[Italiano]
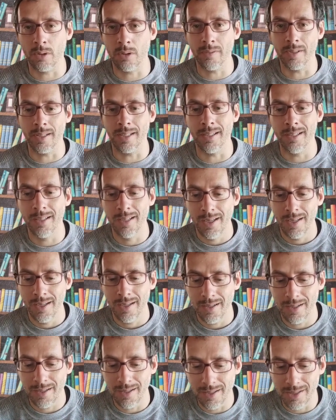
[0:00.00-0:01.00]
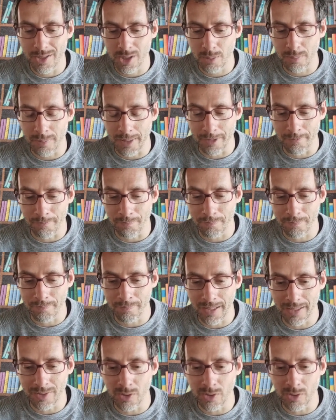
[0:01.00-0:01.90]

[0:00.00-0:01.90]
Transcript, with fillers: dove, eh, insomma, mm,